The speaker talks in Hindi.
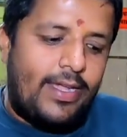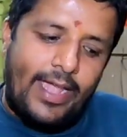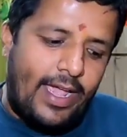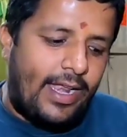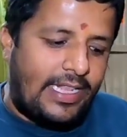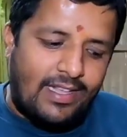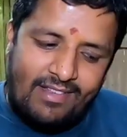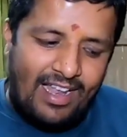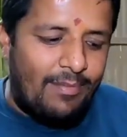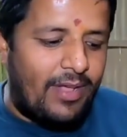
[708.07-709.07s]
ये
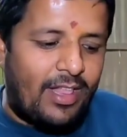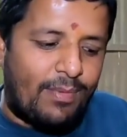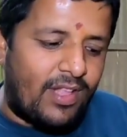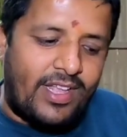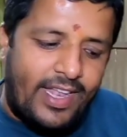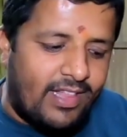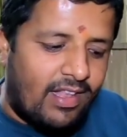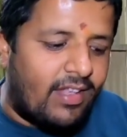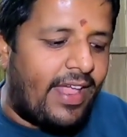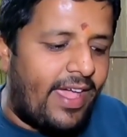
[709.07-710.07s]
राजस्थान में सबसे ज़्यादा
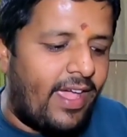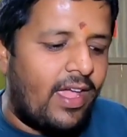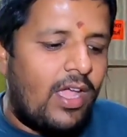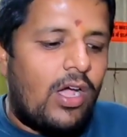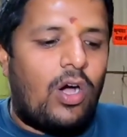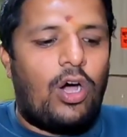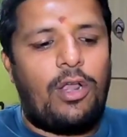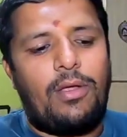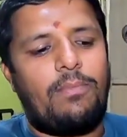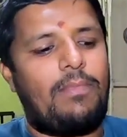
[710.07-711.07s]
चलता है
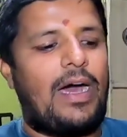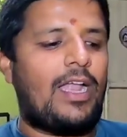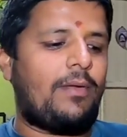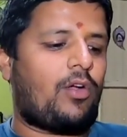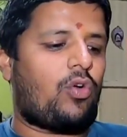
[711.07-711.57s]
और बाहर